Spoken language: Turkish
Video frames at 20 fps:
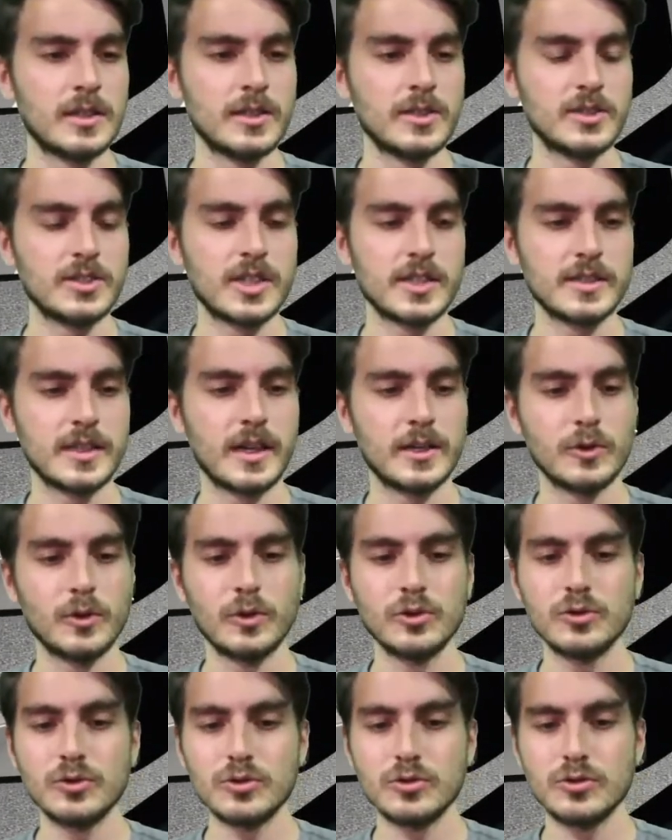Cezayı
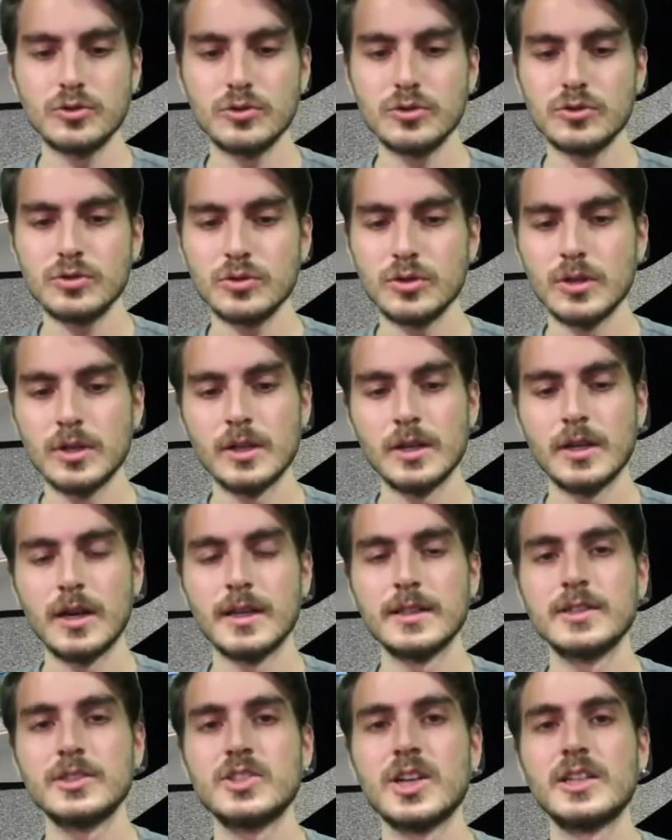ödüyorsunuz.
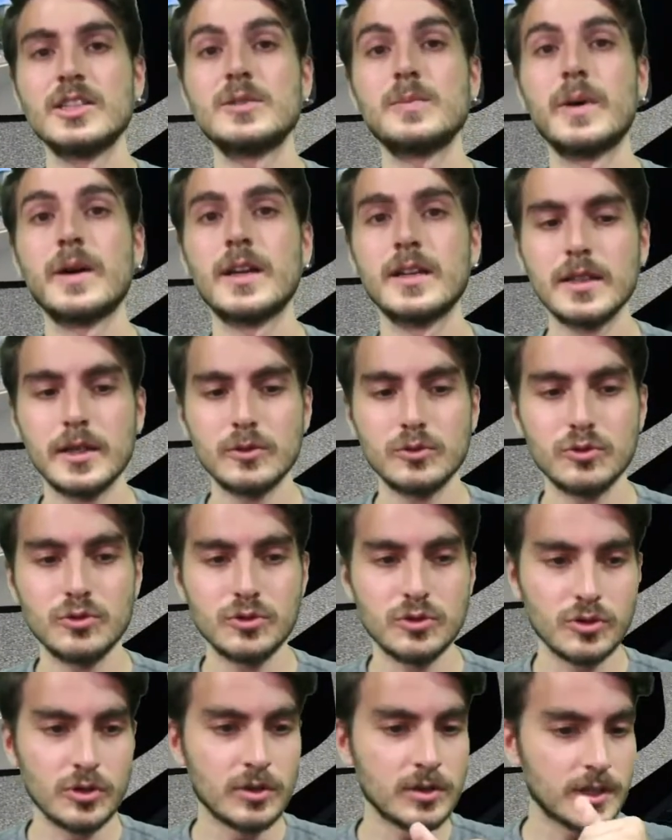Alacağınız paradan
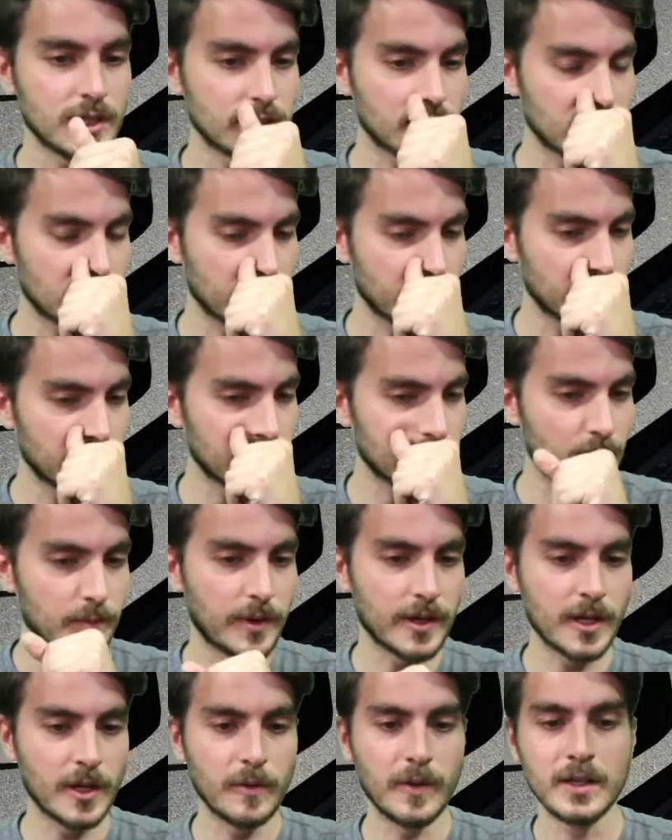düşüyor ya da cebinizde
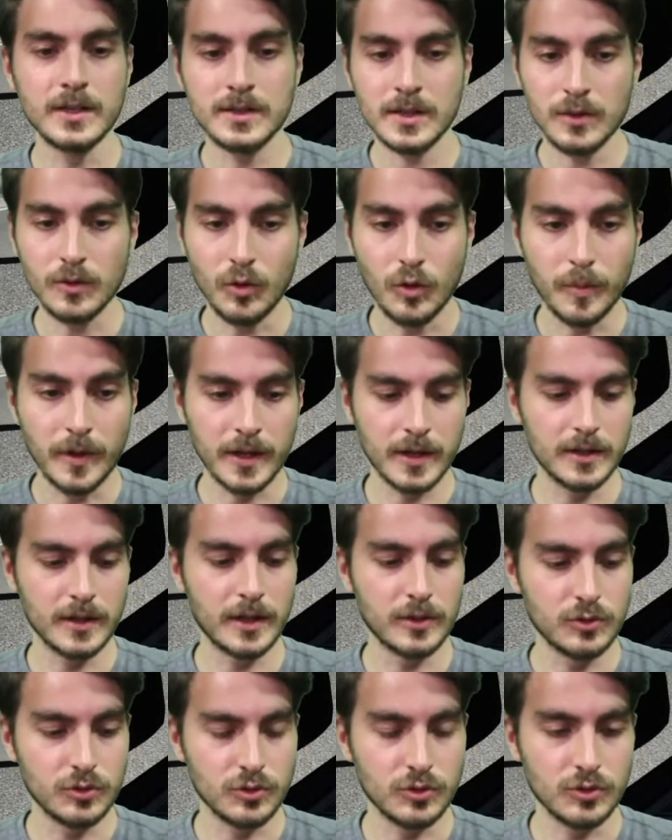para varsa o
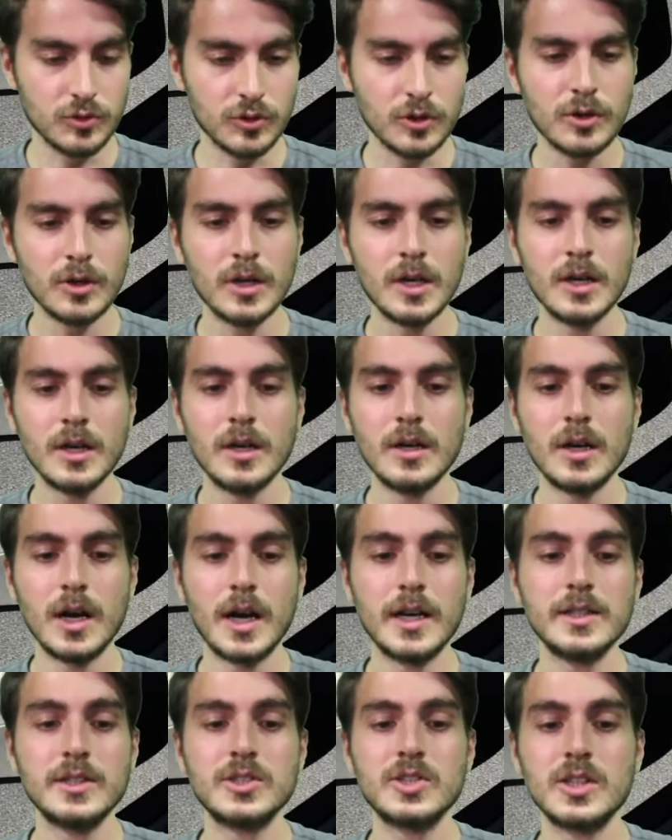paradan düşüyor.
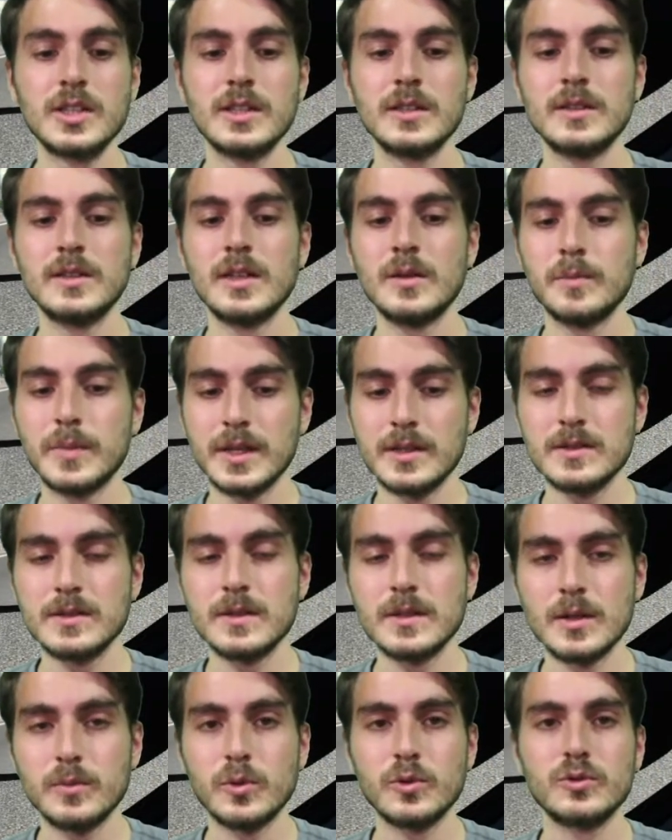Aynı şekilde benzin
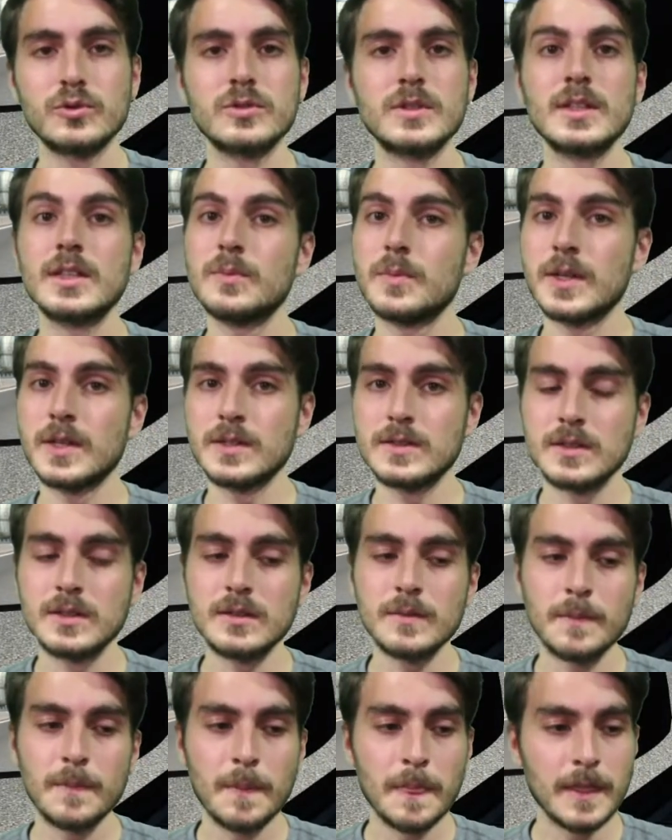deponuzdaki benzin
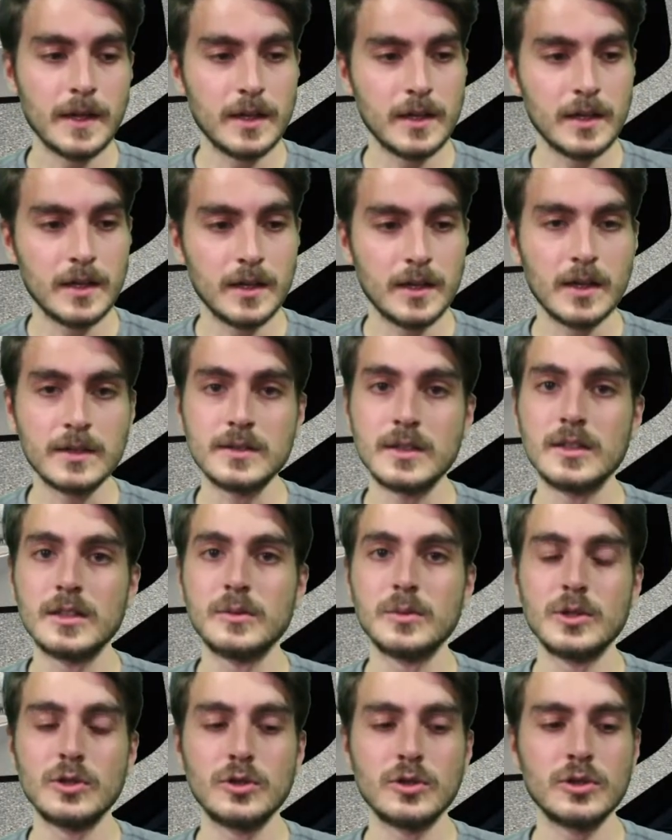e,
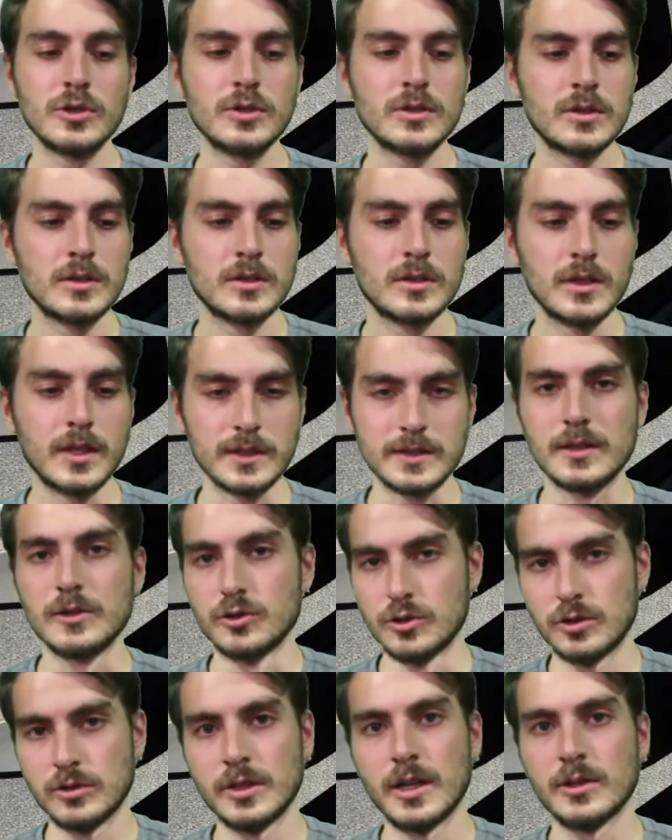azalabiliyor.
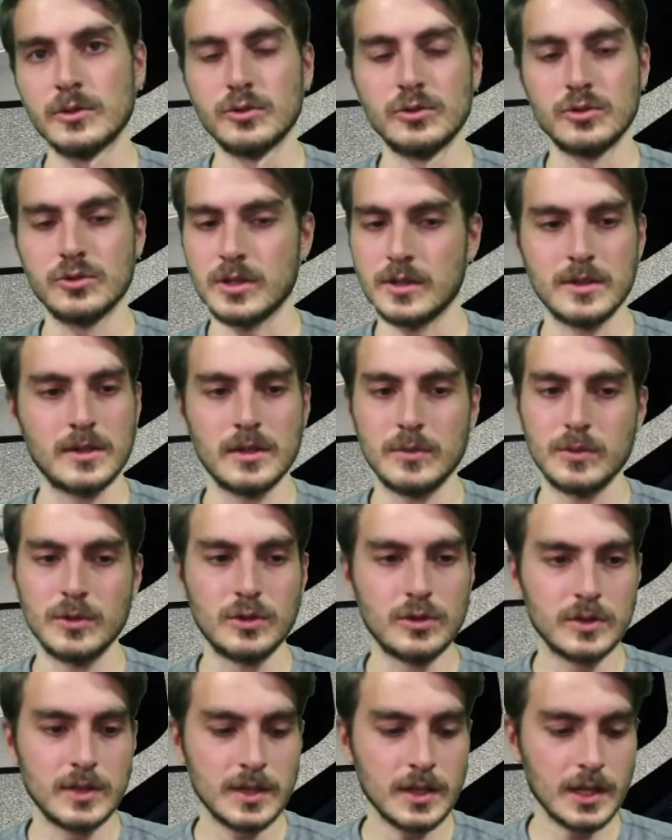Azalıyor daha doğrusu
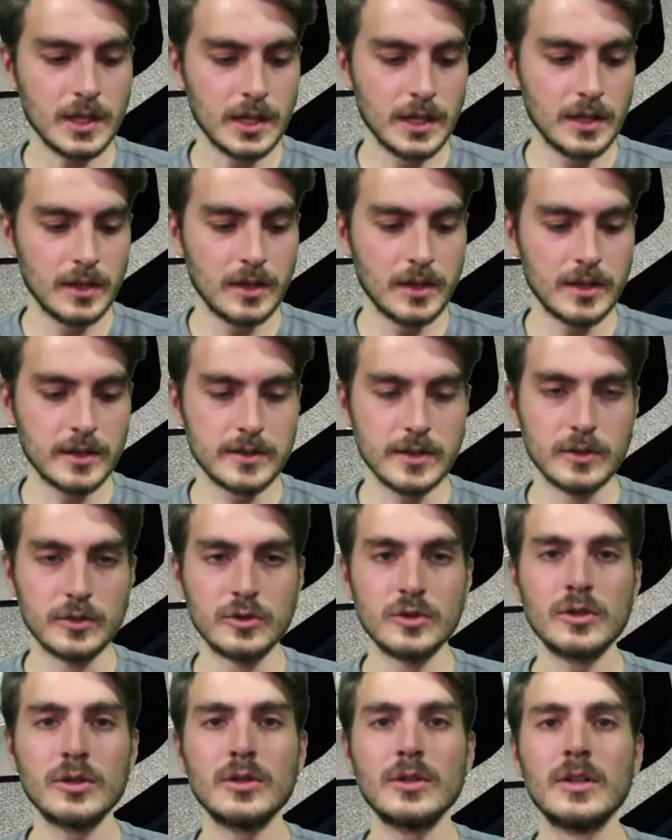azalabiliyor değil.
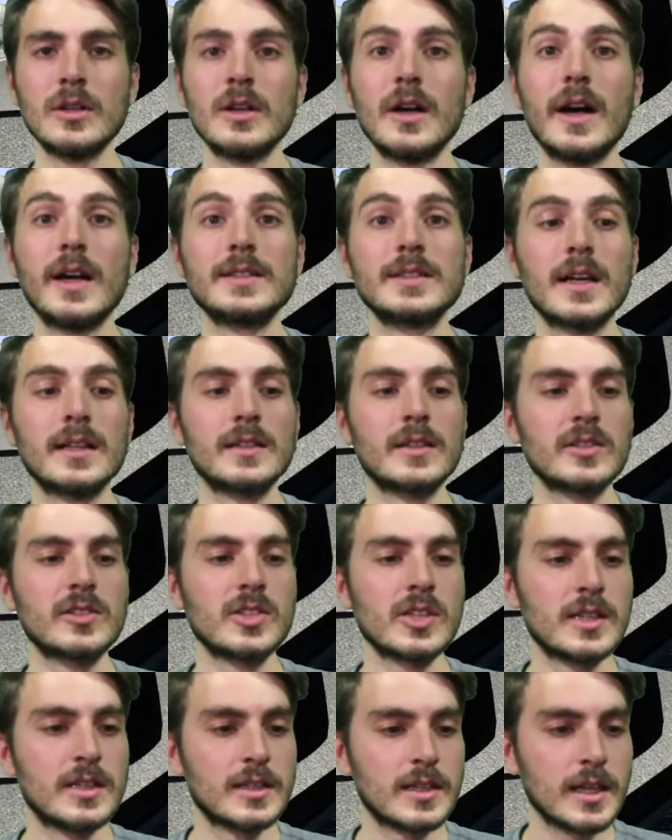Azalıyor. Azaldıkça
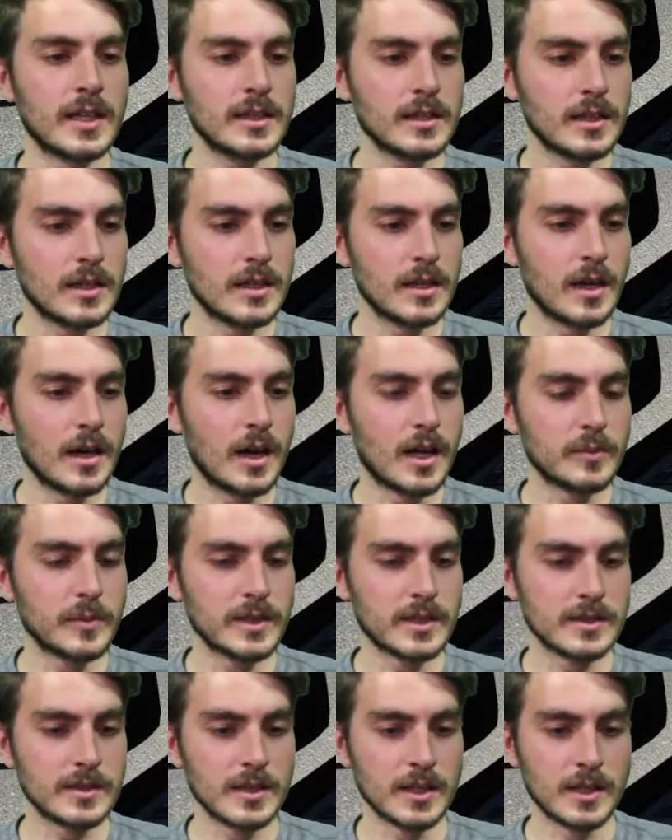yeniden
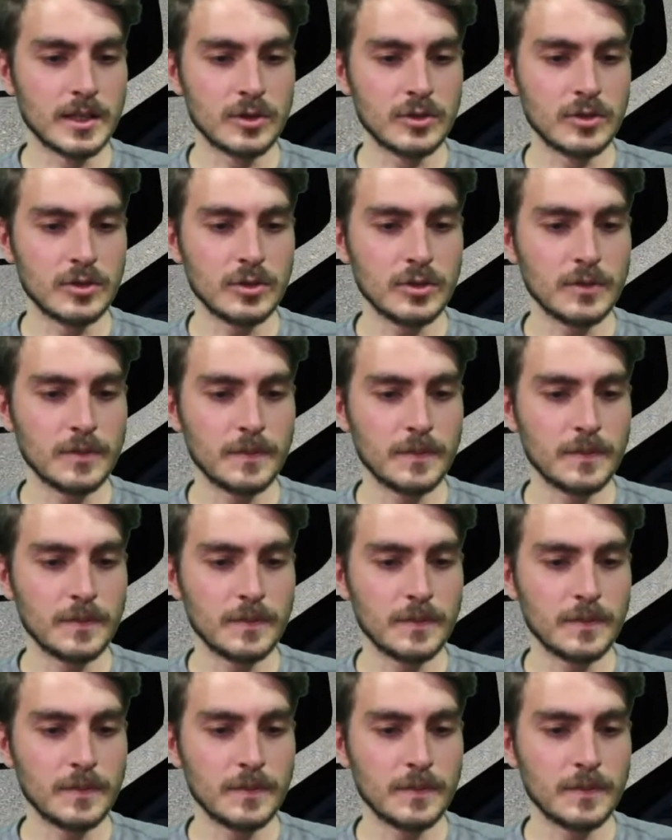almanız gerekiyor.